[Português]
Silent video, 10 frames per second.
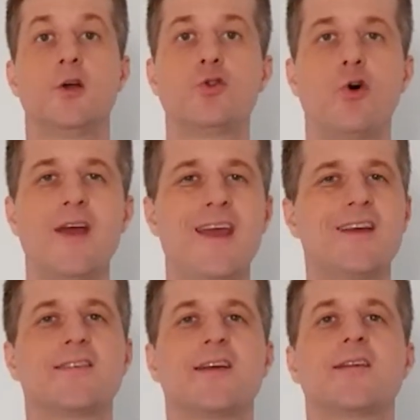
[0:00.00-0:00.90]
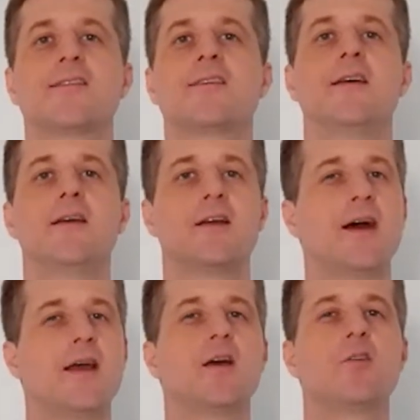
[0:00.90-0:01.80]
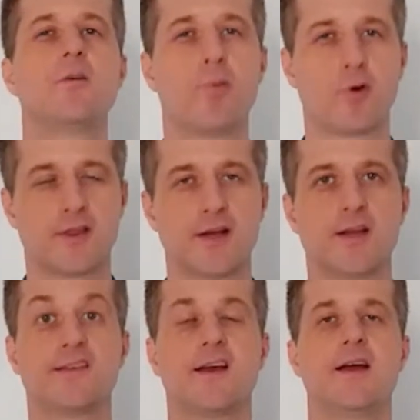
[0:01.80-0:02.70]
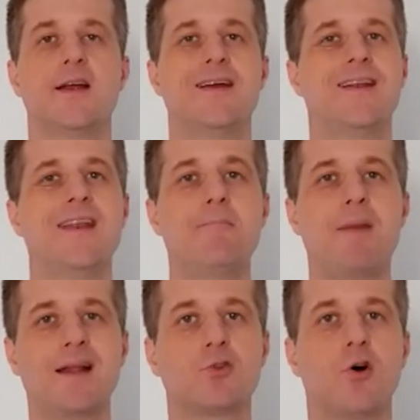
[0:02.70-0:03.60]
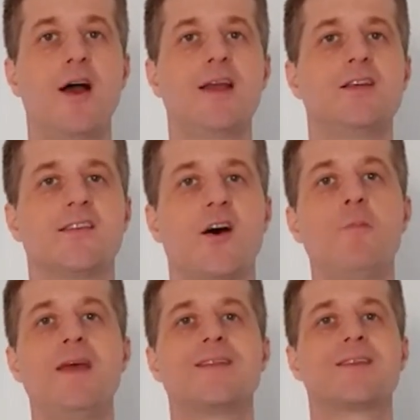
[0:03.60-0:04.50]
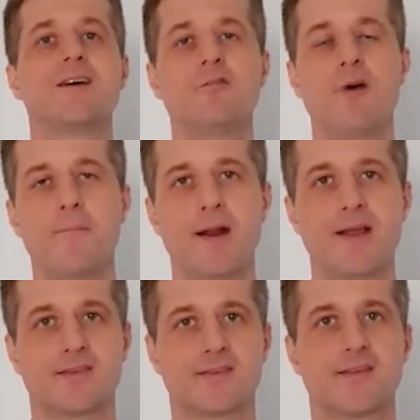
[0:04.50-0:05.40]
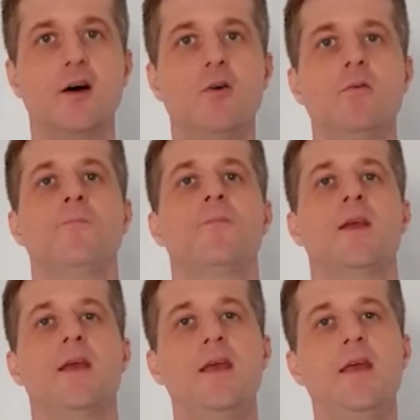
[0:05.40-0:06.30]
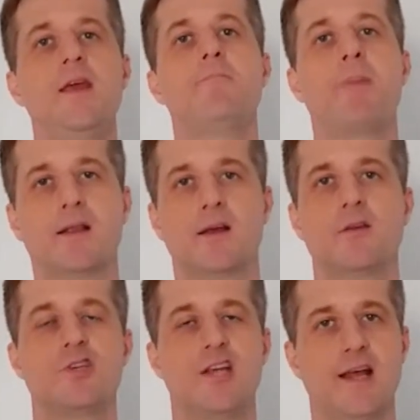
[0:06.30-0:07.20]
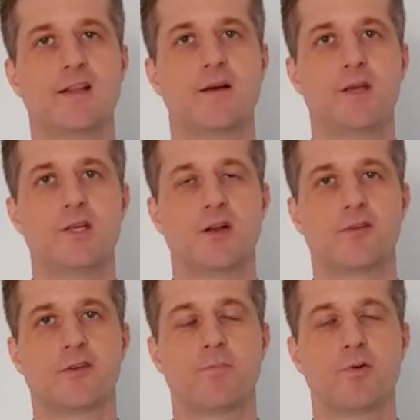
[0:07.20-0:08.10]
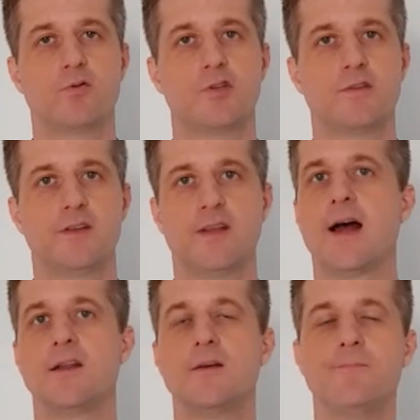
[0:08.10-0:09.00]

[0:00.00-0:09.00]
doenças ganhando importância, nematóides aumentando a pressão e impactando diretamente a nossa produtividade.